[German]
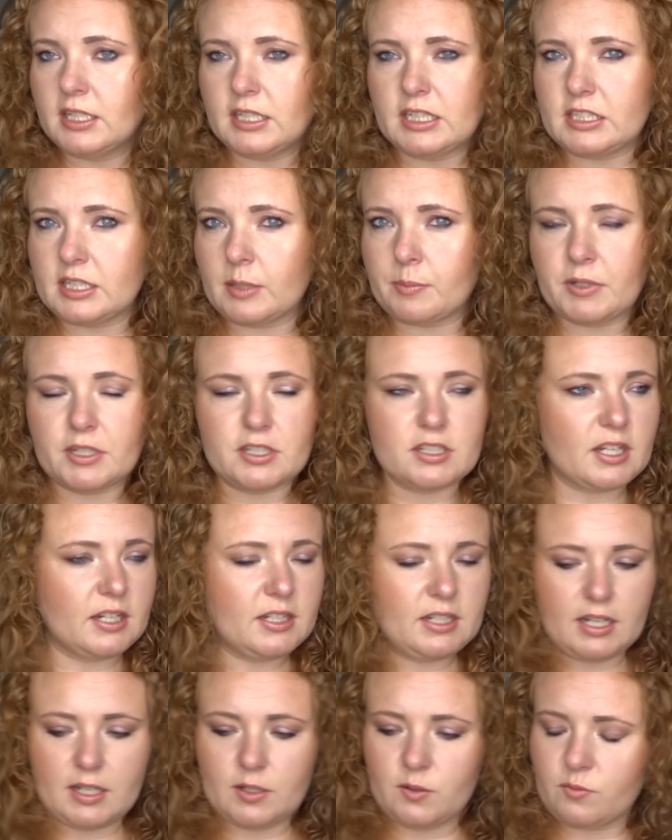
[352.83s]
Ich habe echt
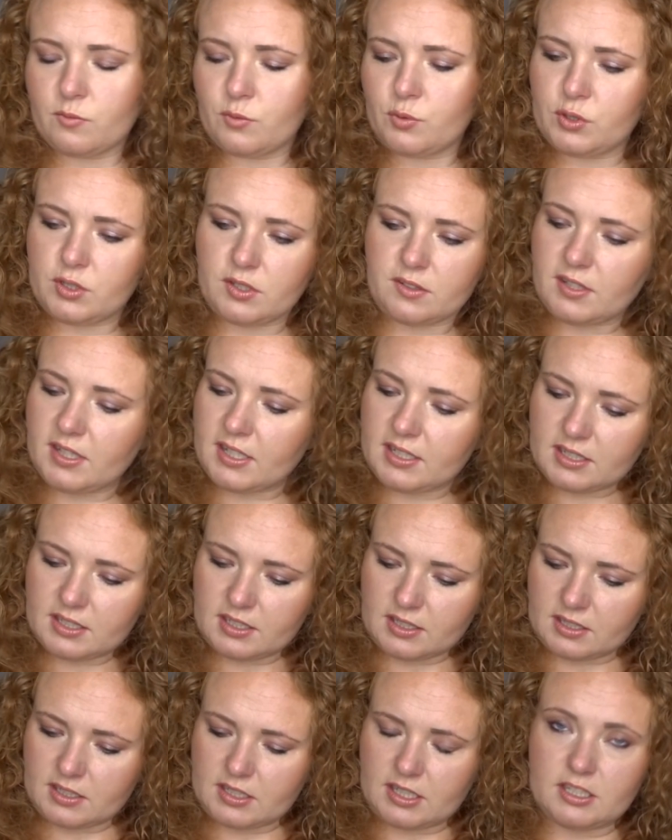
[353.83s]
keine Ahnung, wo ich das
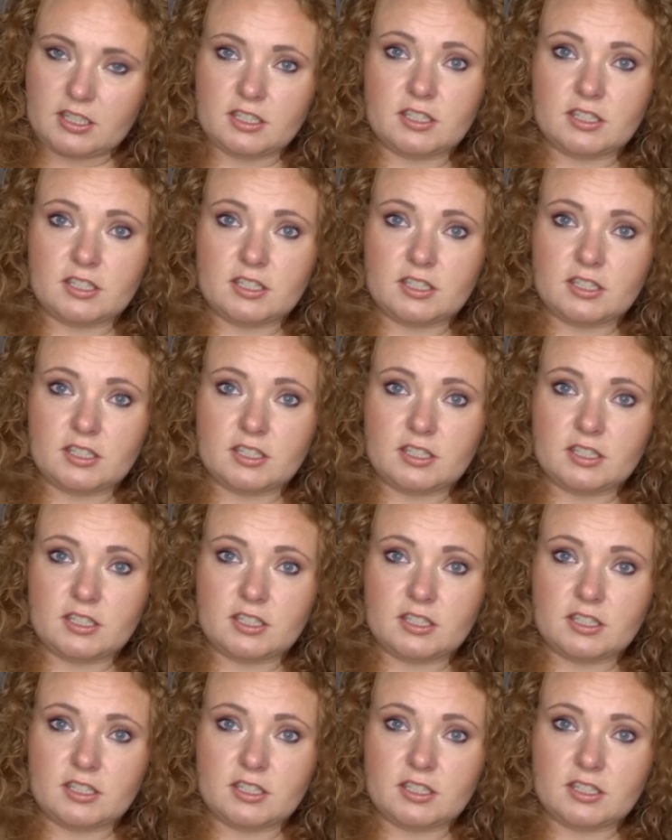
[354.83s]
herkriegen kann.